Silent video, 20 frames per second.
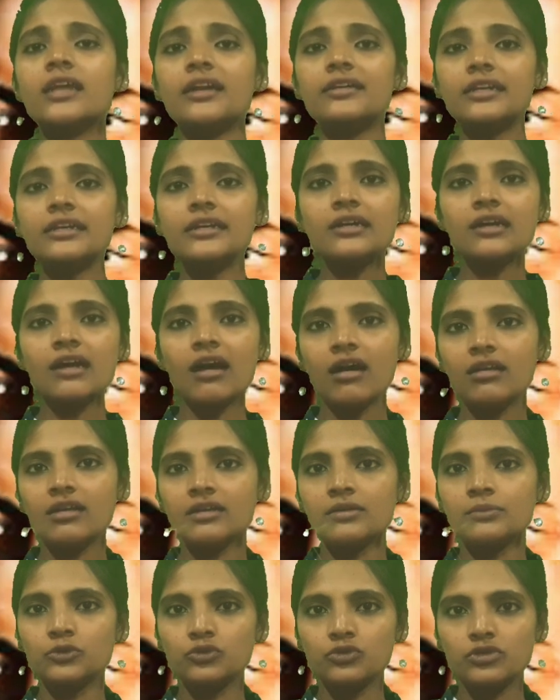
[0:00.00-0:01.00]
தண்டனை
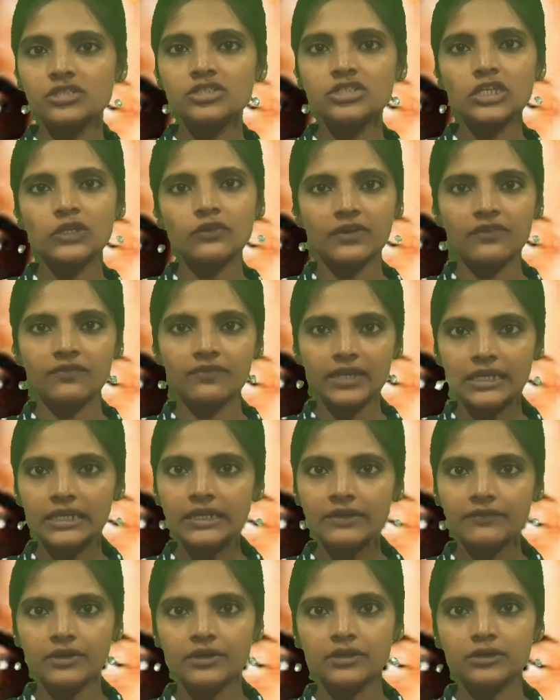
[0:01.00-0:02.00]
காலம் முடிஞ்சு இவர்
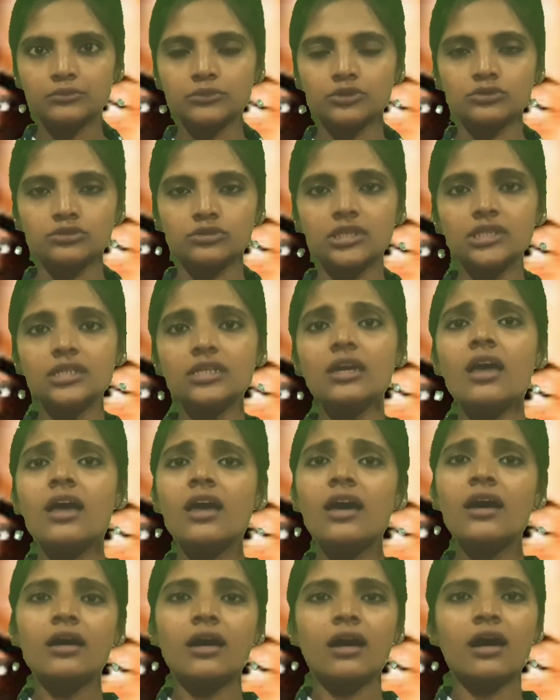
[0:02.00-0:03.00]
வெளியே வரும்போது
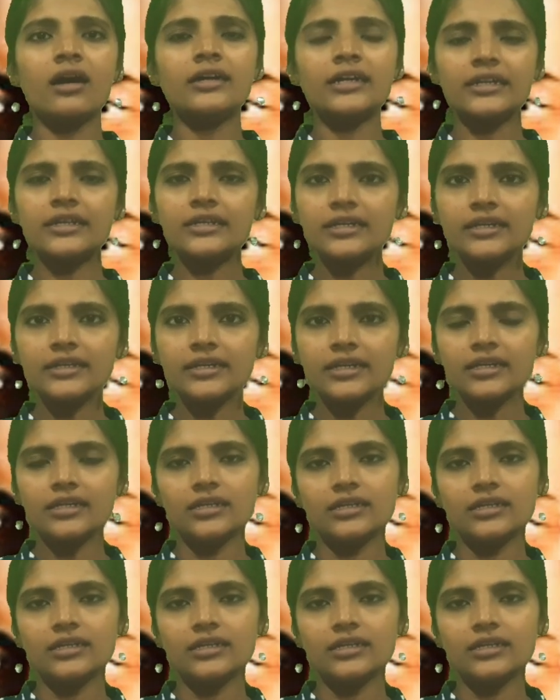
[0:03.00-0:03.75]
அங்கே இருக்கிற